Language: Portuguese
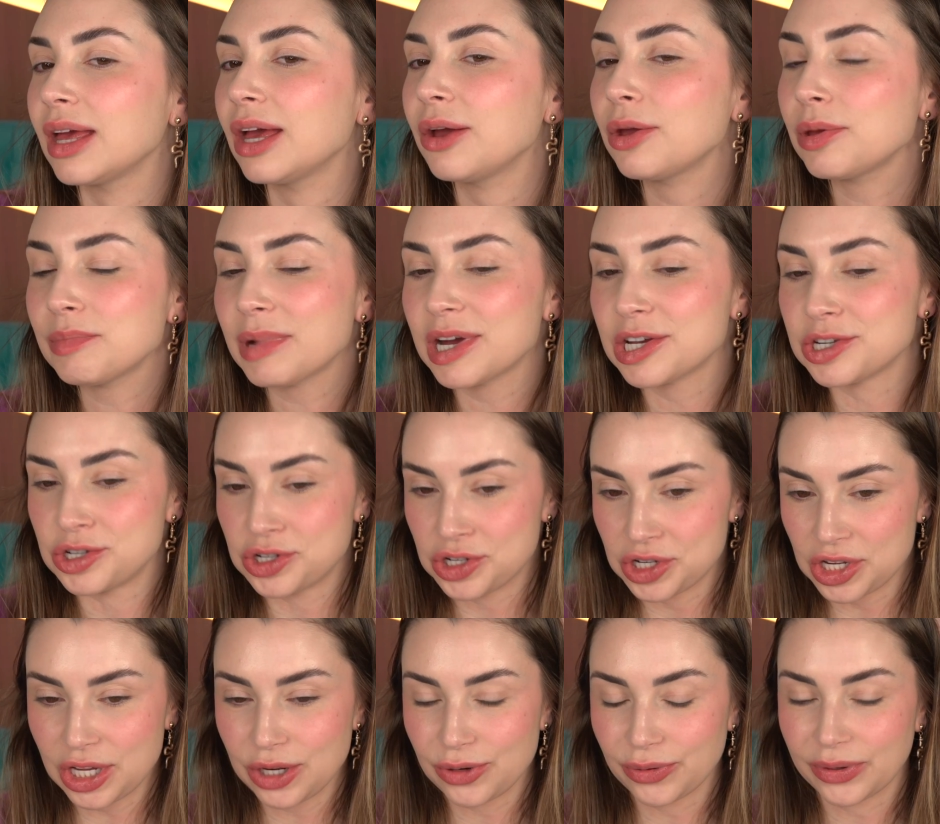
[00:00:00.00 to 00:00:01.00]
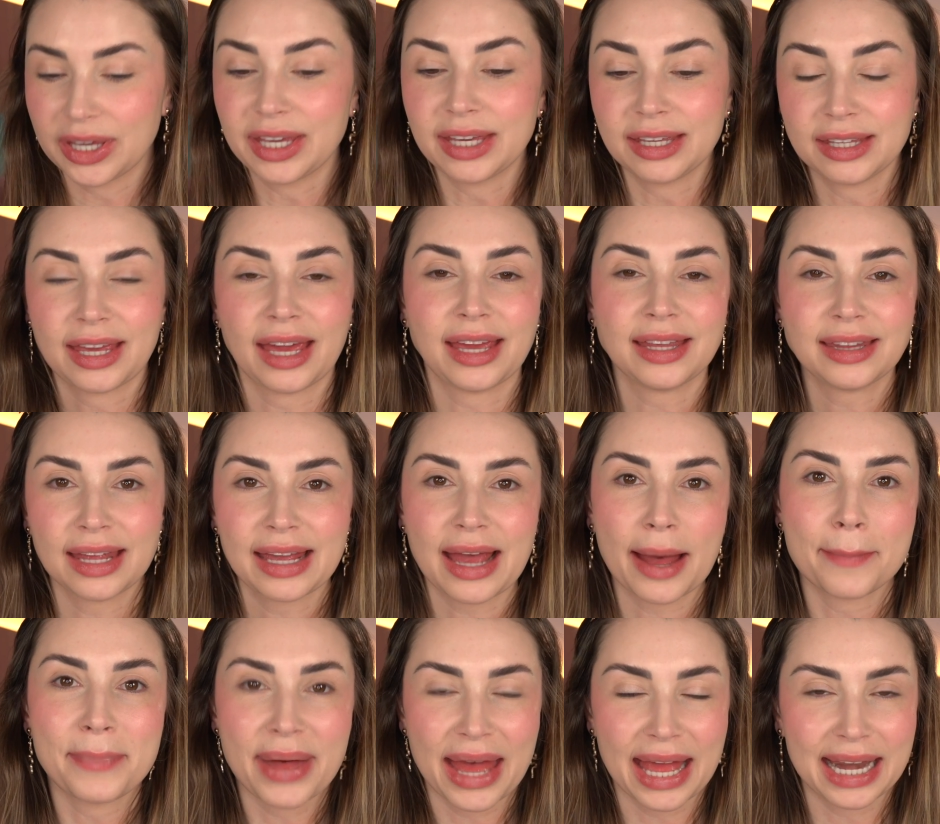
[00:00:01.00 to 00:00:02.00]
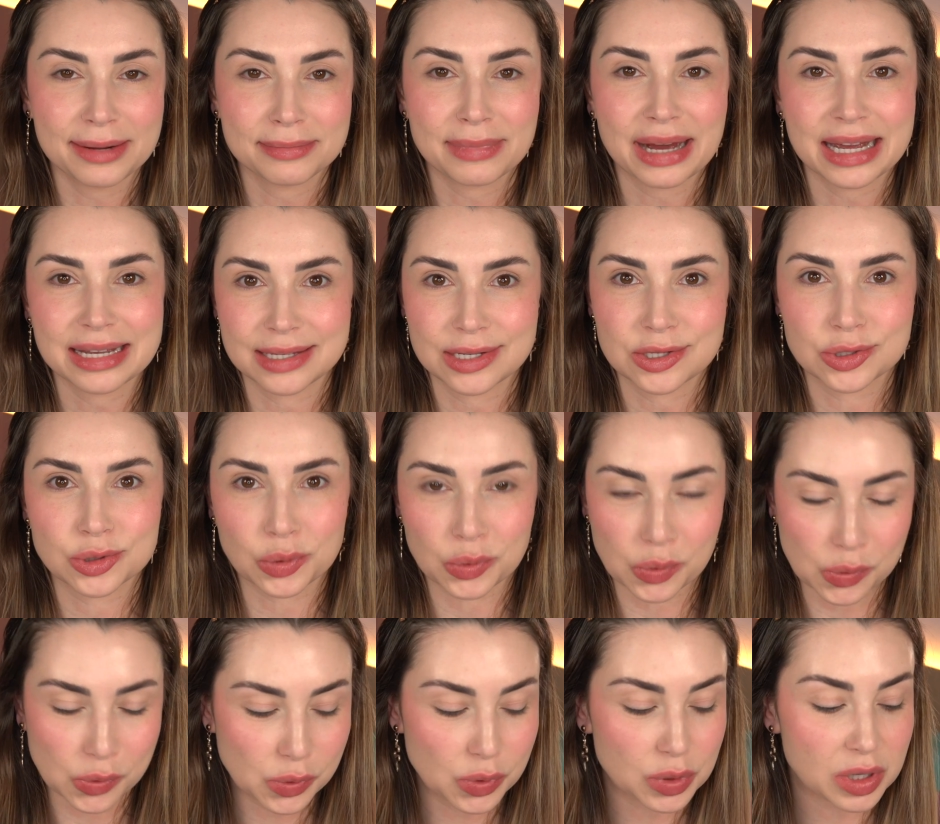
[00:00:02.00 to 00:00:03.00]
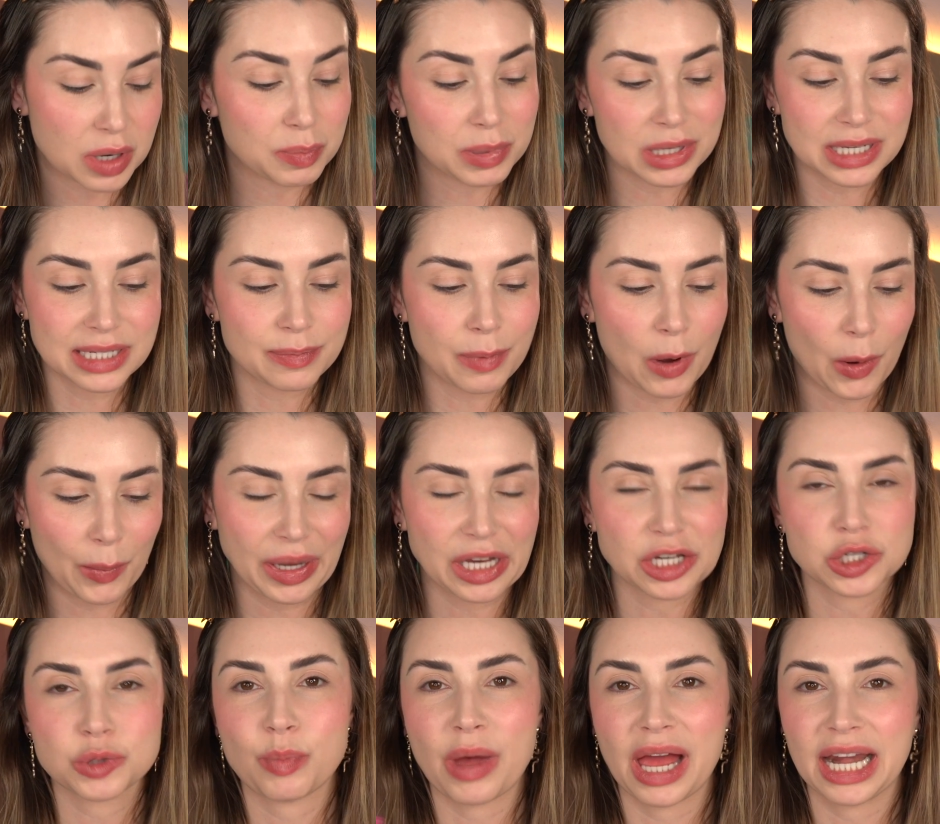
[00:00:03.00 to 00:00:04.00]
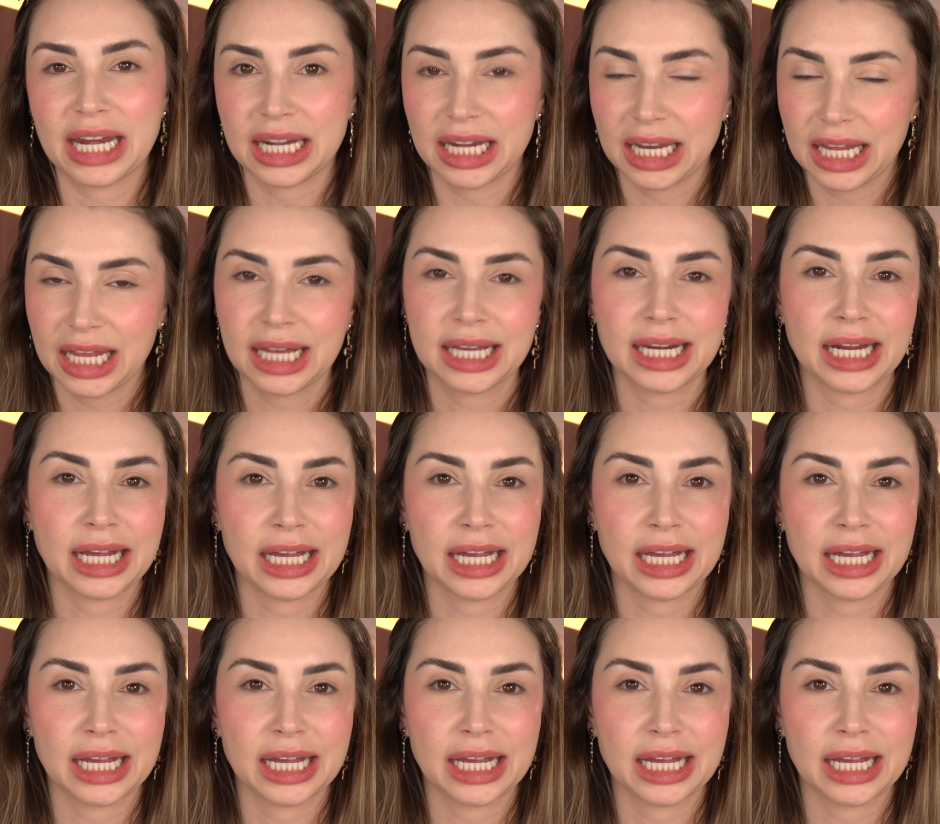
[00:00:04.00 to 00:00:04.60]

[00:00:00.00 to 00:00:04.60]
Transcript: eu imagino que em quem tem a pele mais escura, principalmente pele negra,